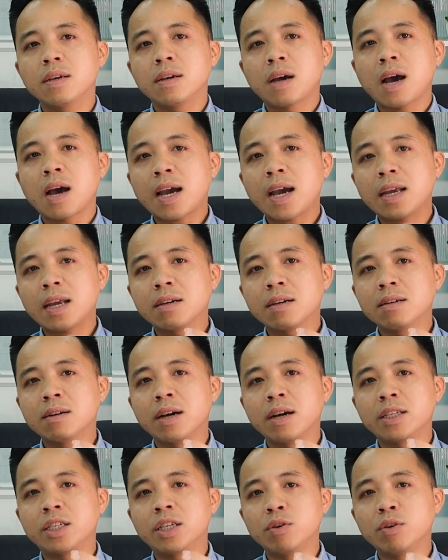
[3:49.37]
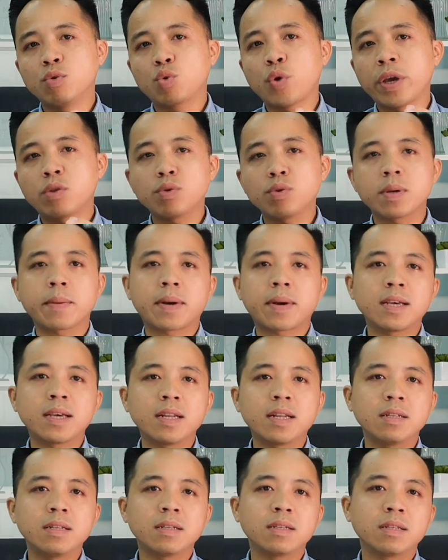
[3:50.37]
ai là người chịu thuế thu nhập cá nhân